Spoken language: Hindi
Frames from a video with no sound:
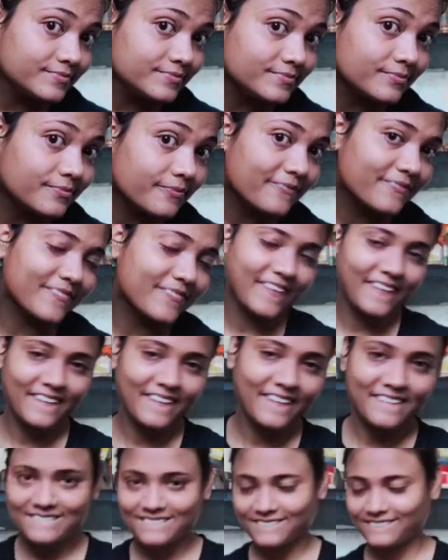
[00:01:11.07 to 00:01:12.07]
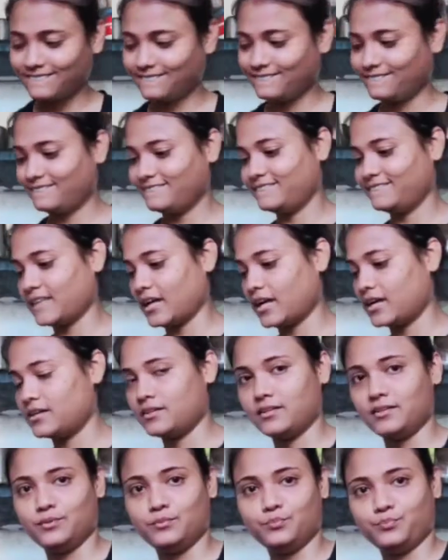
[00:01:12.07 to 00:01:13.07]
करने के लिए और हम यहाँ पे
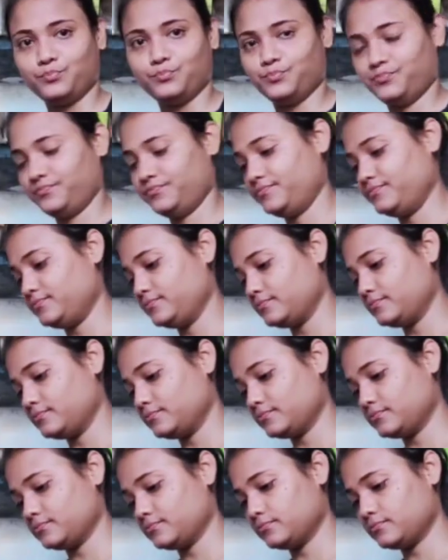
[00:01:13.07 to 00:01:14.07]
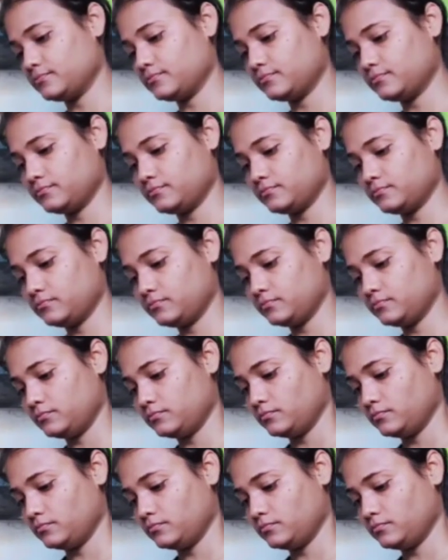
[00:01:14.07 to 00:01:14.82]
आज करेंगे फ्राइडे